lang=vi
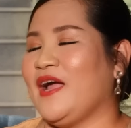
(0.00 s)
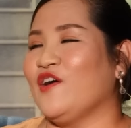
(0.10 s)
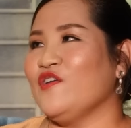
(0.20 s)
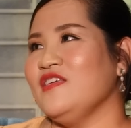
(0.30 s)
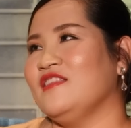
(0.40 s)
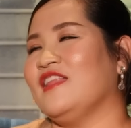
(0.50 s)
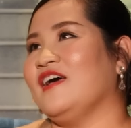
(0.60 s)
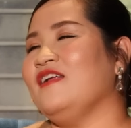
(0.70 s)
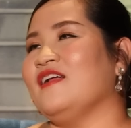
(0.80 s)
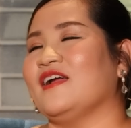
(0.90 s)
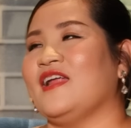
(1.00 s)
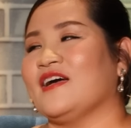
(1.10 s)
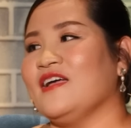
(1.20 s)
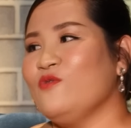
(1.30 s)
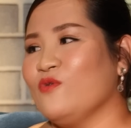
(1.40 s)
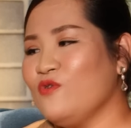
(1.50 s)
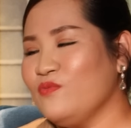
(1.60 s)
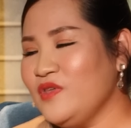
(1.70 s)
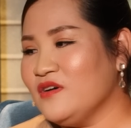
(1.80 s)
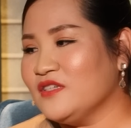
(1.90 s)
bạn có nhìn thấy rằng là cái cuộc
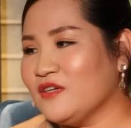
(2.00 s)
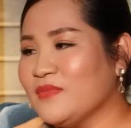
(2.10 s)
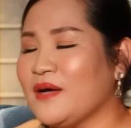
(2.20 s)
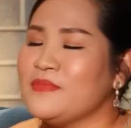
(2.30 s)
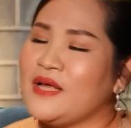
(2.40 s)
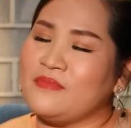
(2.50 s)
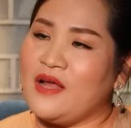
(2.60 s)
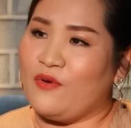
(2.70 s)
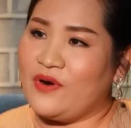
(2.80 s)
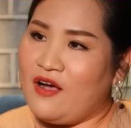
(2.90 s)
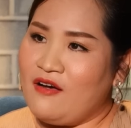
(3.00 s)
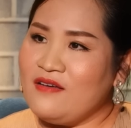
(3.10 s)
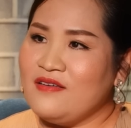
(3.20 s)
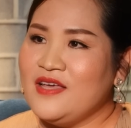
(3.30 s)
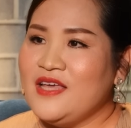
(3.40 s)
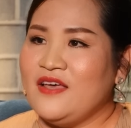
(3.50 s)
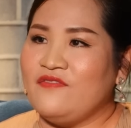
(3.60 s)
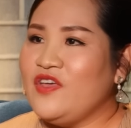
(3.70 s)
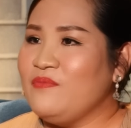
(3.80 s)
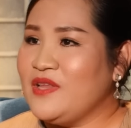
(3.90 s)
hôn nhân trong 5 năm đầu đó,
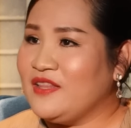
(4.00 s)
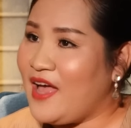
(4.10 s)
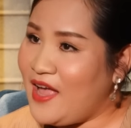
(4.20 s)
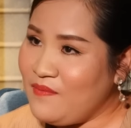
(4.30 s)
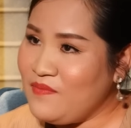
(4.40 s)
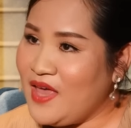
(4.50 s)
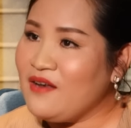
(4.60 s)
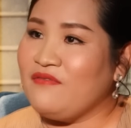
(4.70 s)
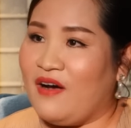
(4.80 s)
vì mình tham danh